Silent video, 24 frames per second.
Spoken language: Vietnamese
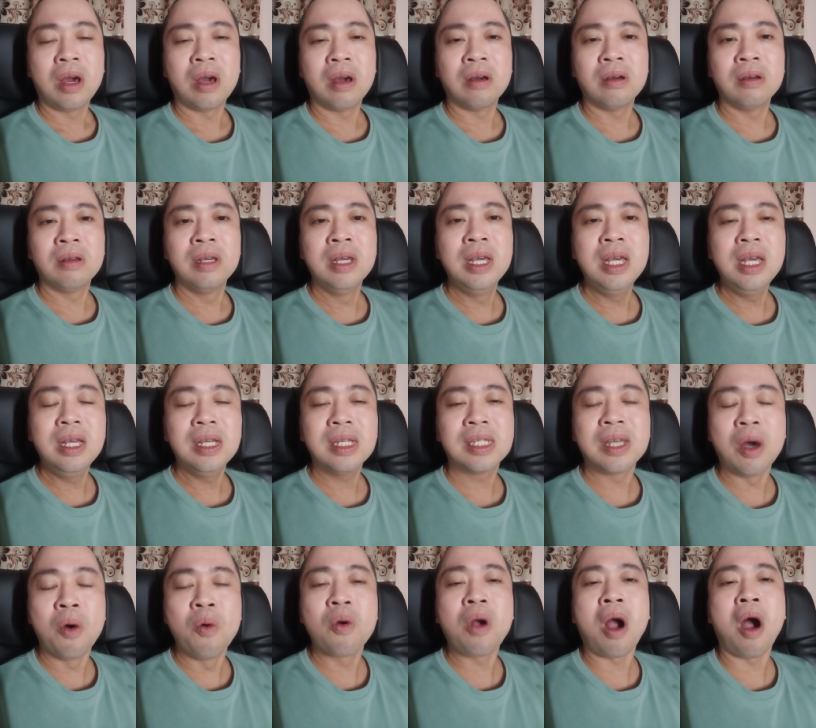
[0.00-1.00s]
Ờ, nghĩ
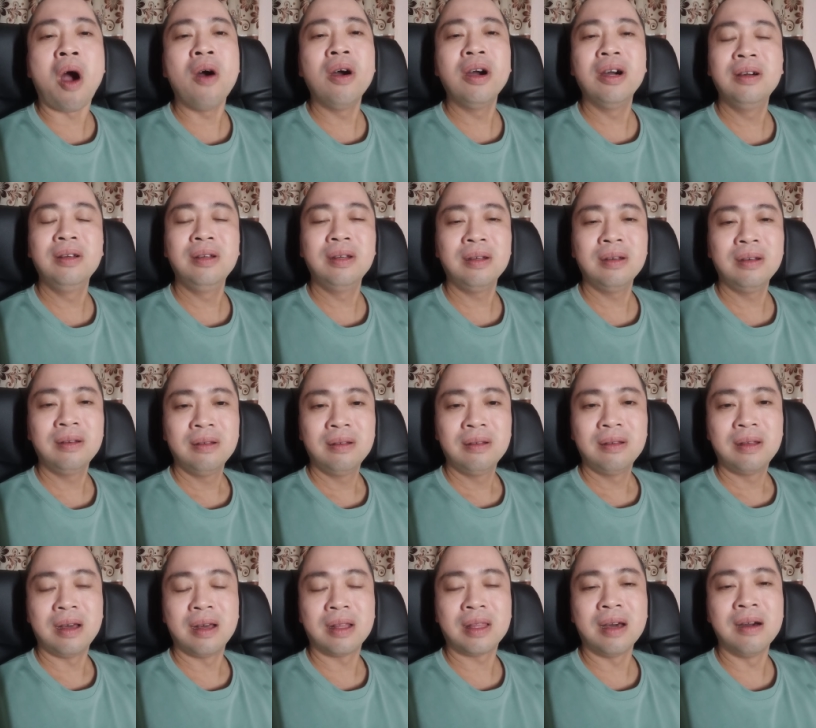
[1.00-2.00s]
giàu có hơn
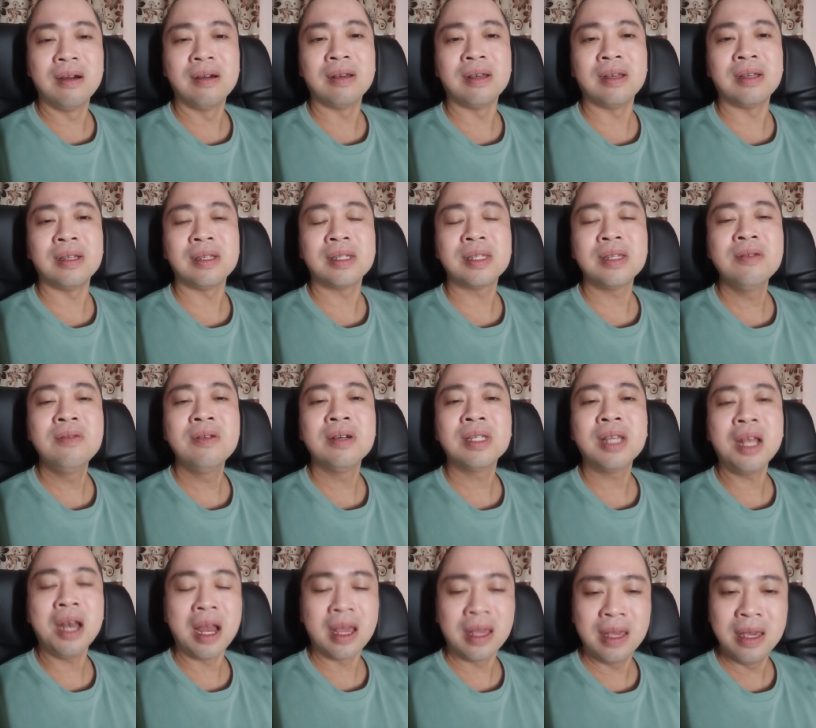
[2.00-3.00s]
ờ, thời xưa
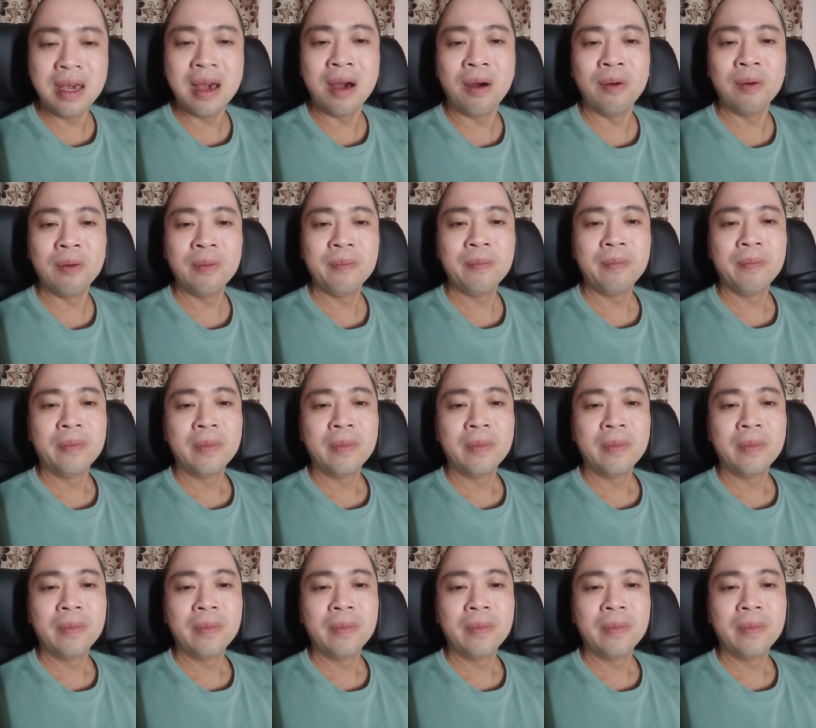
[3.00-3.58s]
rất là nhiều